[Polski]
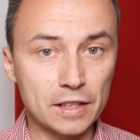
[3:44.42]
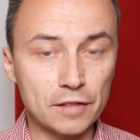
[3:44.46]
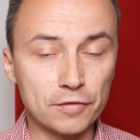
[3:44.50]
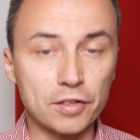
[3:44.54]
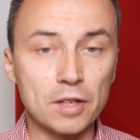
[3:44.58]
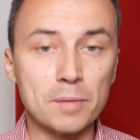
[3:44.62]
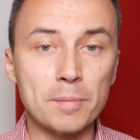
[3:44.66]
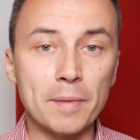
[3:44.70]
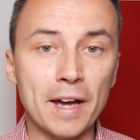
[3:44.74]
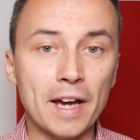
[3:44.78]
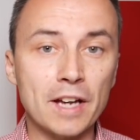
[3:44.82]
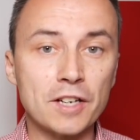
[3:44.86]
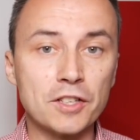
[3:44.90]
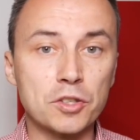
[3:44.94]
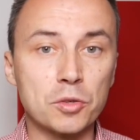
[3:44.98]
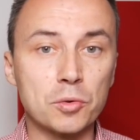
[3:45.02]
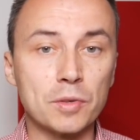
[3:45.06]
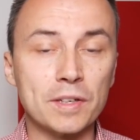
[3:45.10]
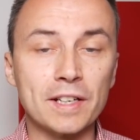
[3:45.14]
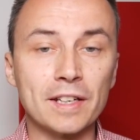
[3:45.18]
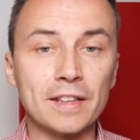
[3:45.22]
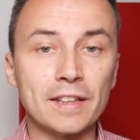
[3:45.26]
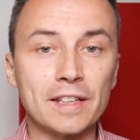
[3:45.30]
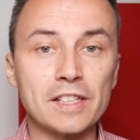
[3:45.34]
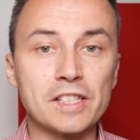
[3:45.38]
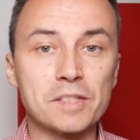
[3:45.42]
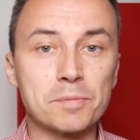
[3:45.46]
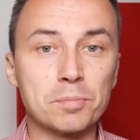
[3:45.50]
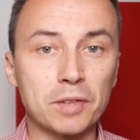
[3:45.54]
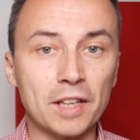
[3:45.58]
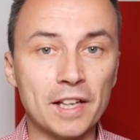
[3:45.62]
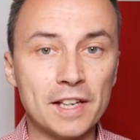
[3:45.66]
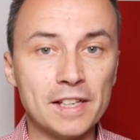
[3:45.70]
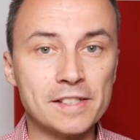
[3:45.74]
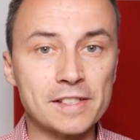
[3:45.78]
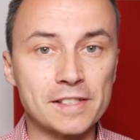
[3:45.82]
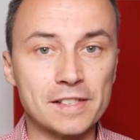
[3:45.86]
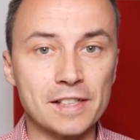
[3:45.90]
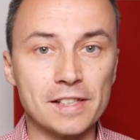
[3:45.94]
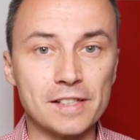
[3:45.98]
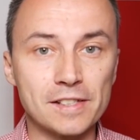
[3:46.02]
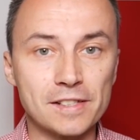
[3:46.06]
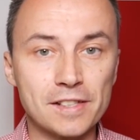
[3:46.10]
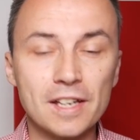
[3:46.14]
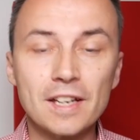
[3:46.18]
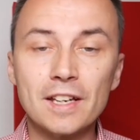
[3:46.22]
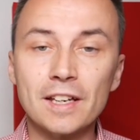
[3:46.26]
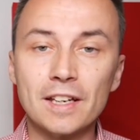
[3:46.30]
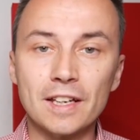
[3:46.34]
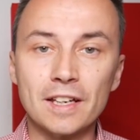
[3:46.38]
wejść do tego typu miejsc w
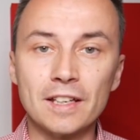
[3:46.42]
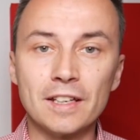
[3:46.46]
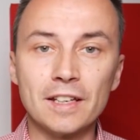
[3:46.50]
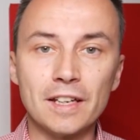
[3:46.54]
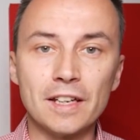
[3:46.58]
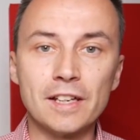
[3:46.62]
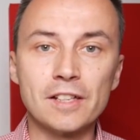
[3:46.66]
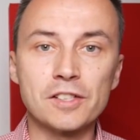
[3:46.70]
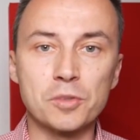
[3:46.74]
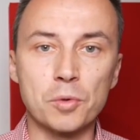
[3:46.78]
Izraelu.